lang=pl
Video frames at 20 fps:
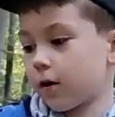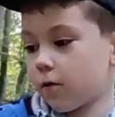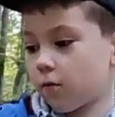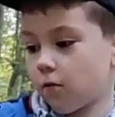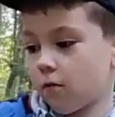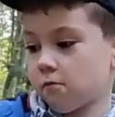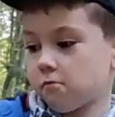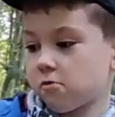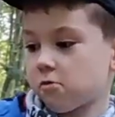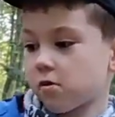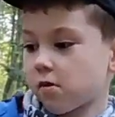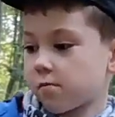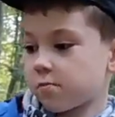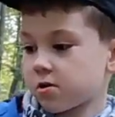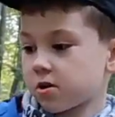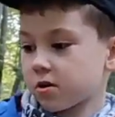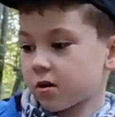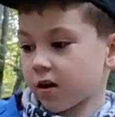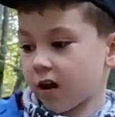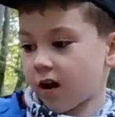koło
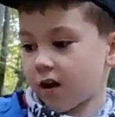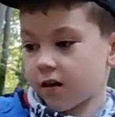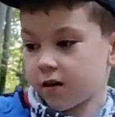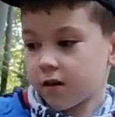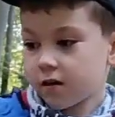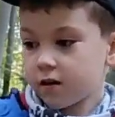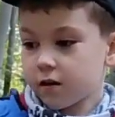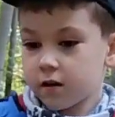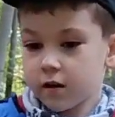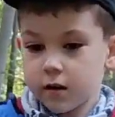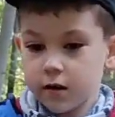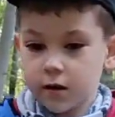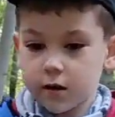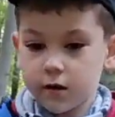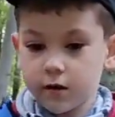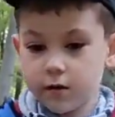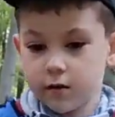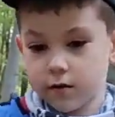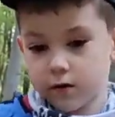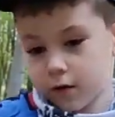muchomora y,
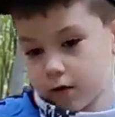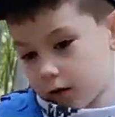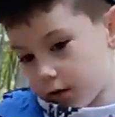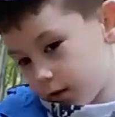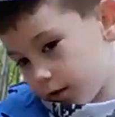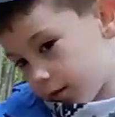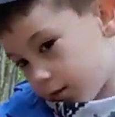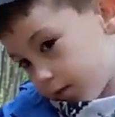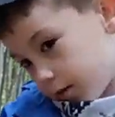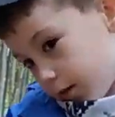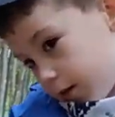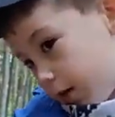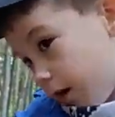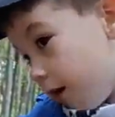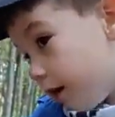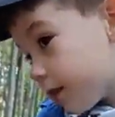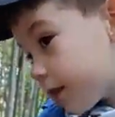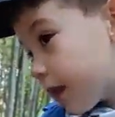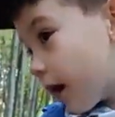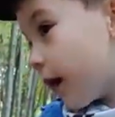e, y,
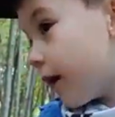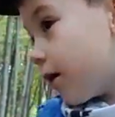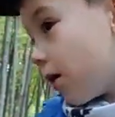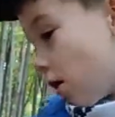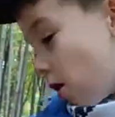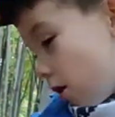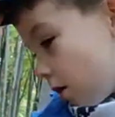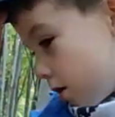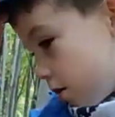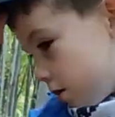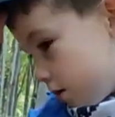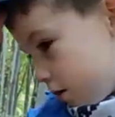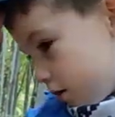e, tego